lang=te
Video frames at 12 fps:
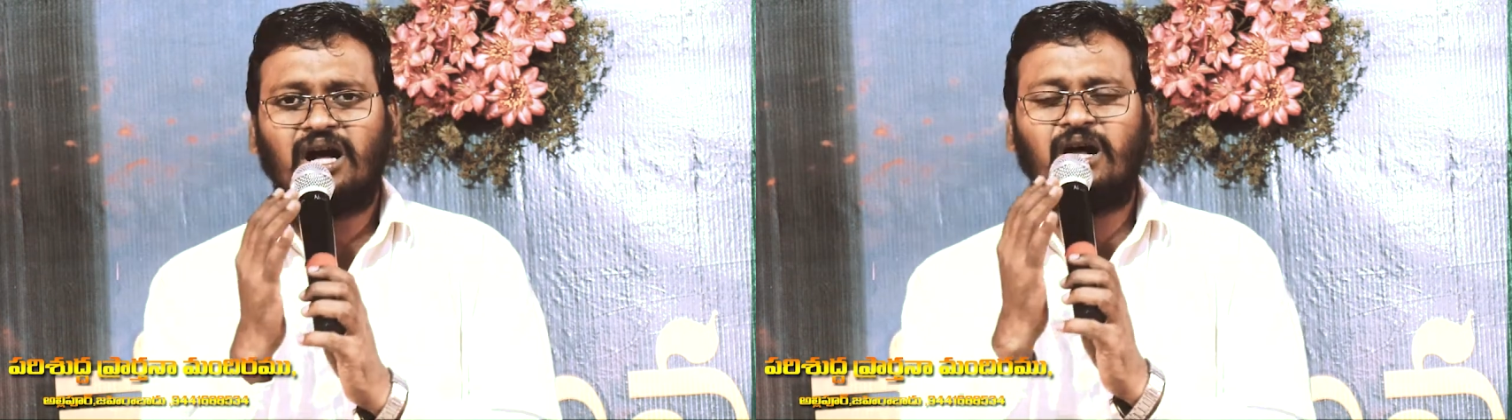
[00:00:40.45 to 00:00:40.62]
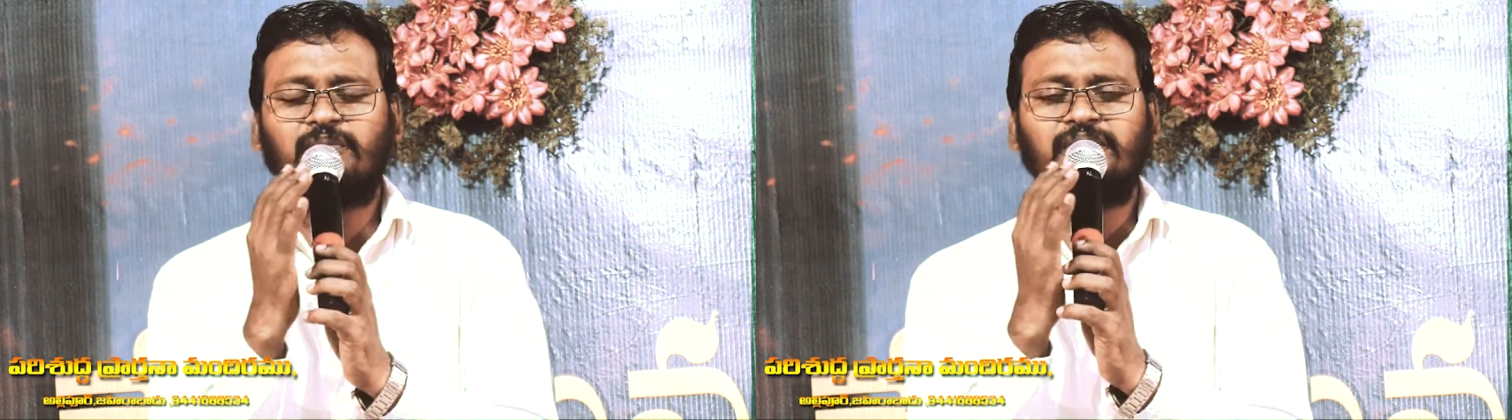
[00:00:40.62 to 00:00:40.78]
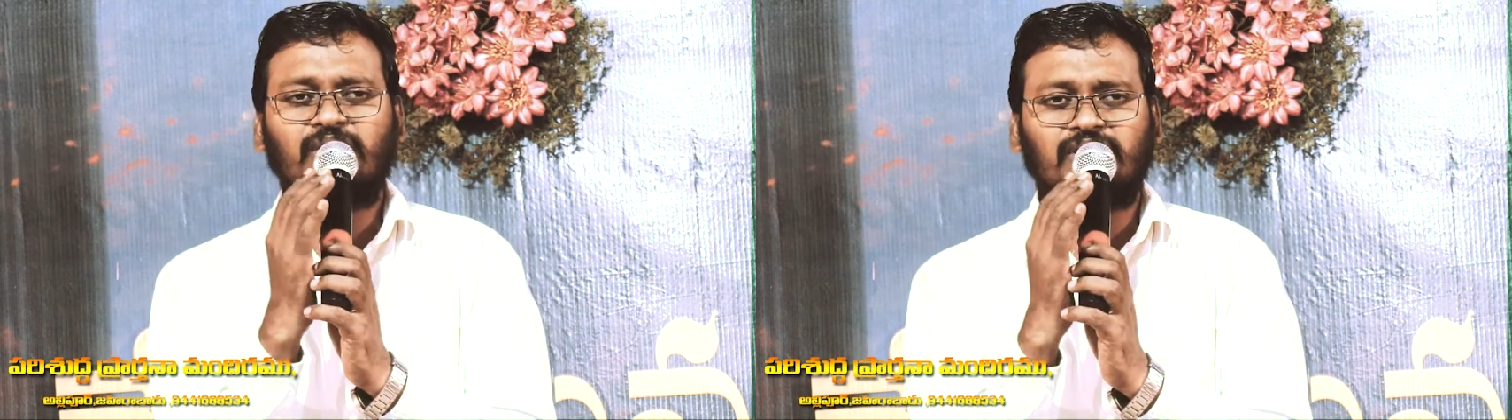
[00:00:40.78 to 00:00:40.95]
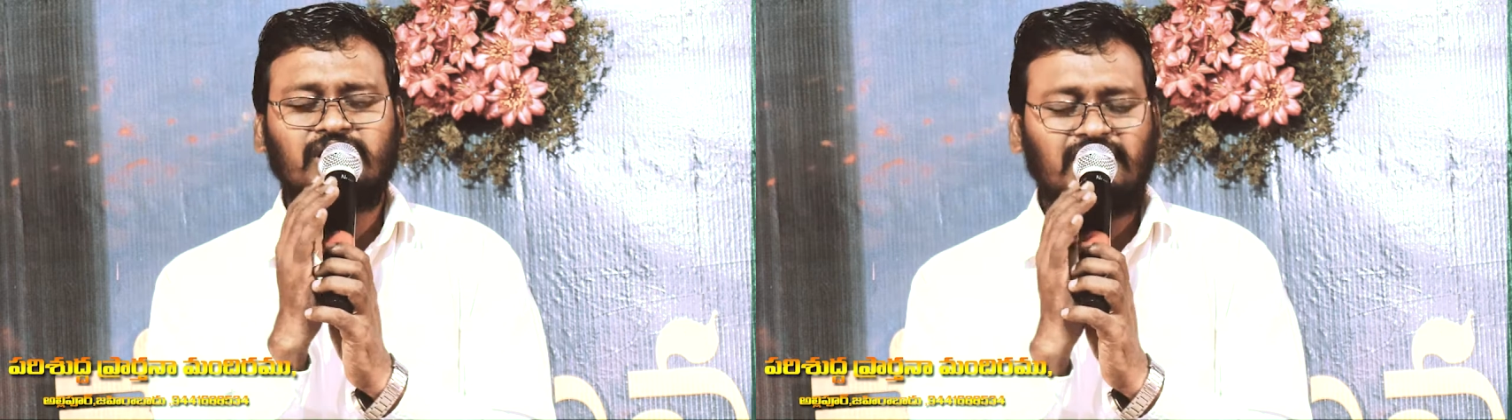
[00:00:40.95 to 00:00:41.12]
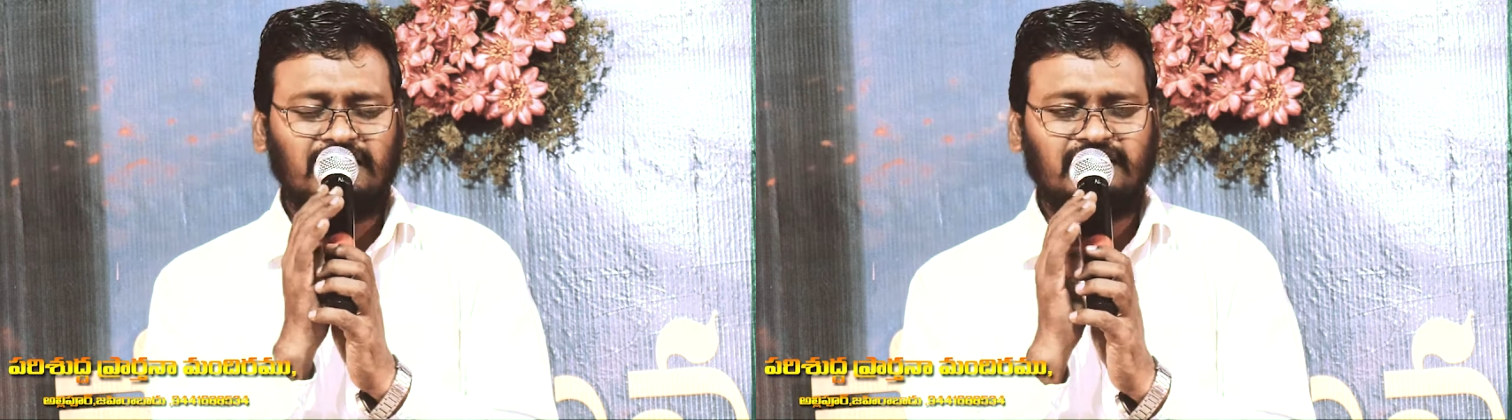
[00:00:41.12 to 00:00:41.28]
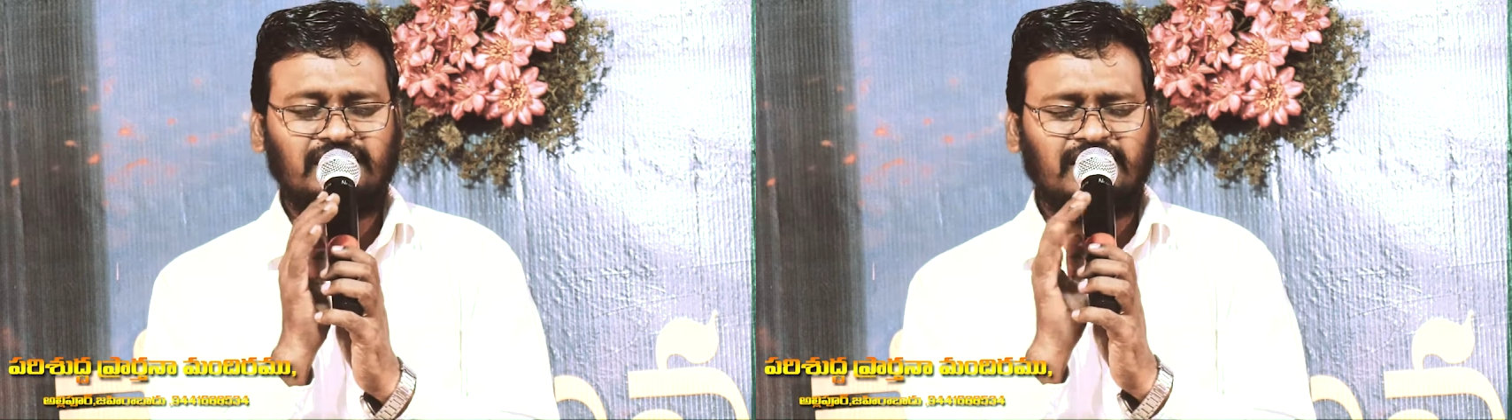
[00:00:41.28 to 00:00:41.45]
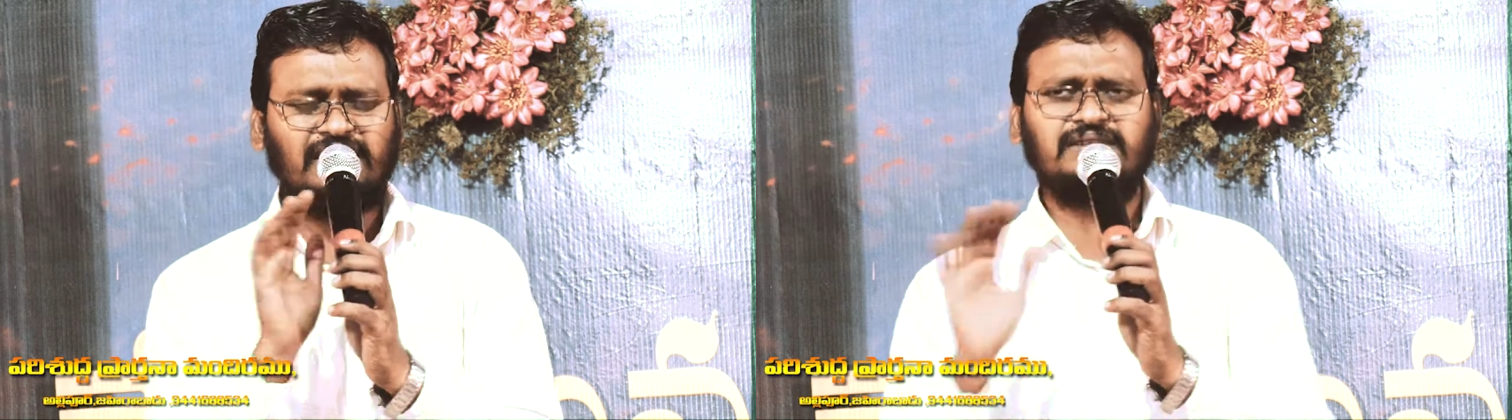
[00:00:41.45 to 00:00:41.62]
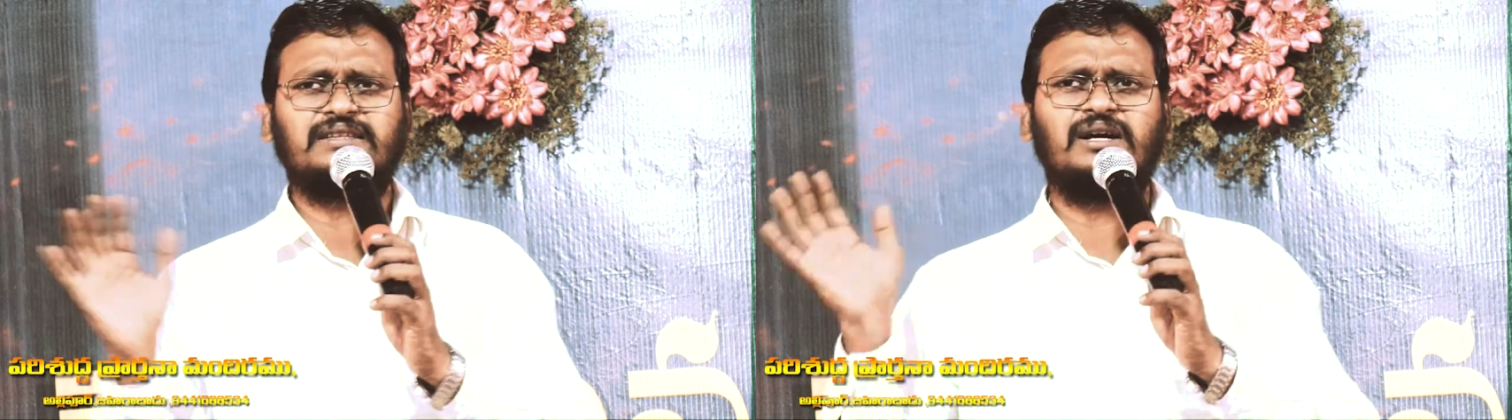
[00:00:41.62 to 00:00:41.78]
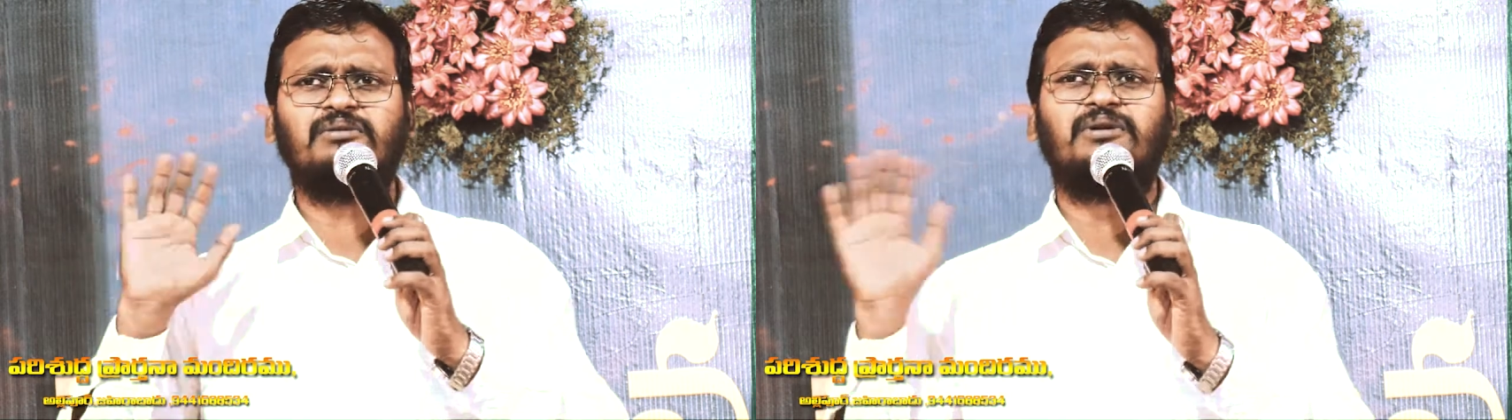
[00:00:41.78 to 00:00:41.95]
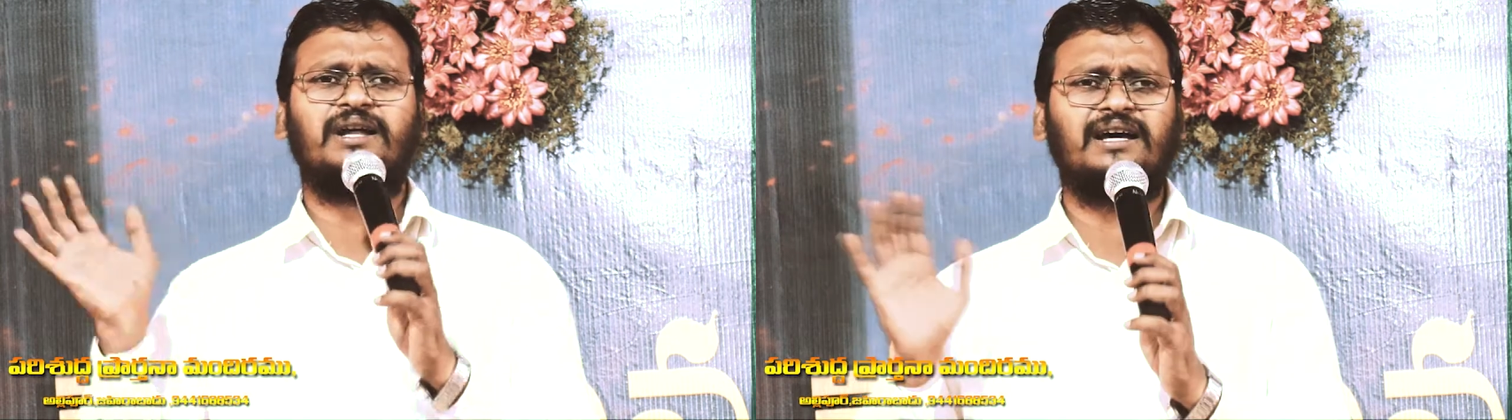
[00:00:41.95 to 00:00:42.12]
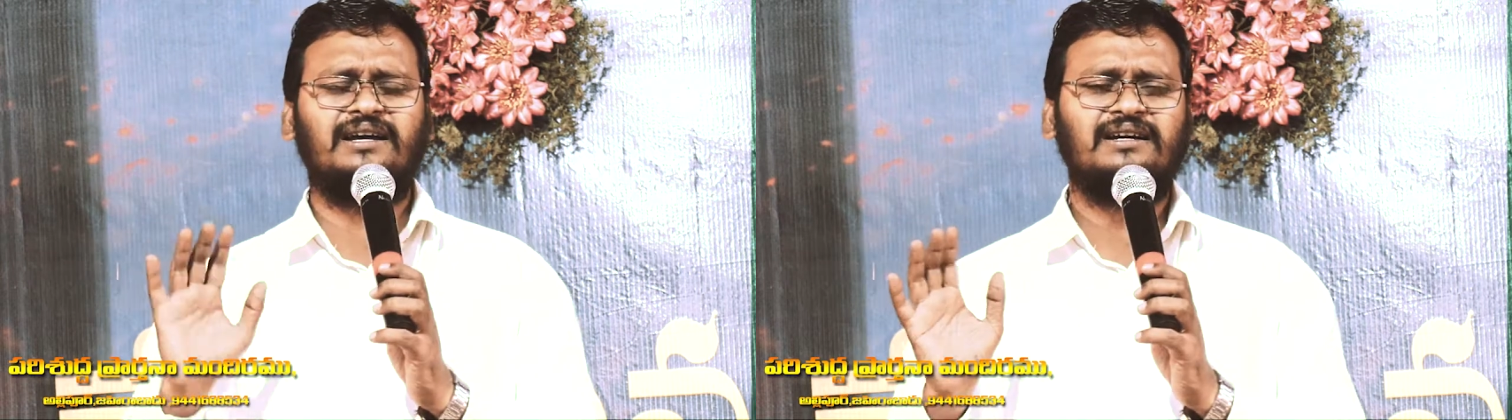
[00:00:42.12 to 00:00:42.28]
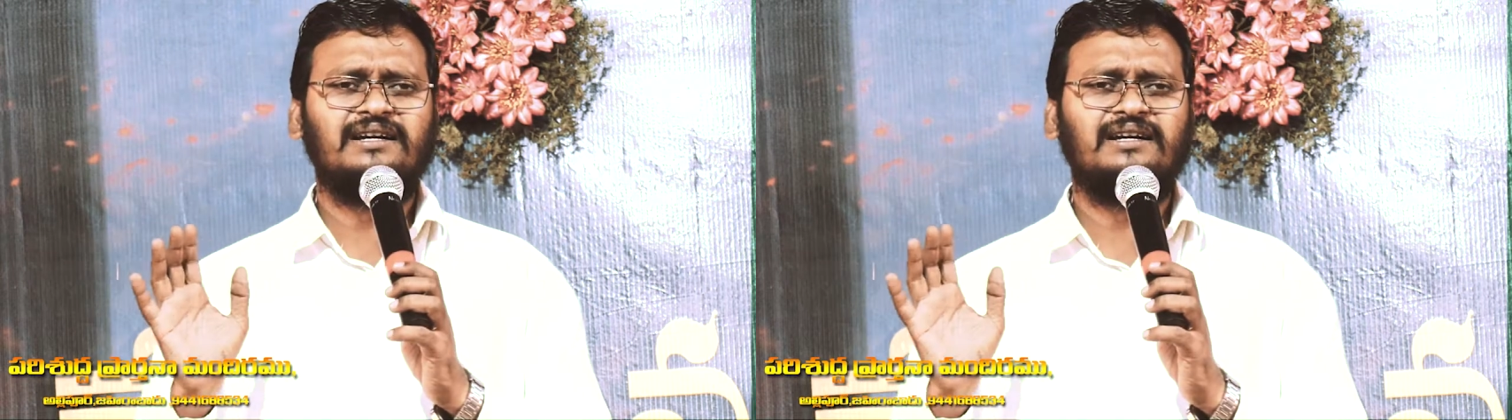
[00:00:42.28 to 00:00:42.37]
ఆమె యొక్క అంతా కూడా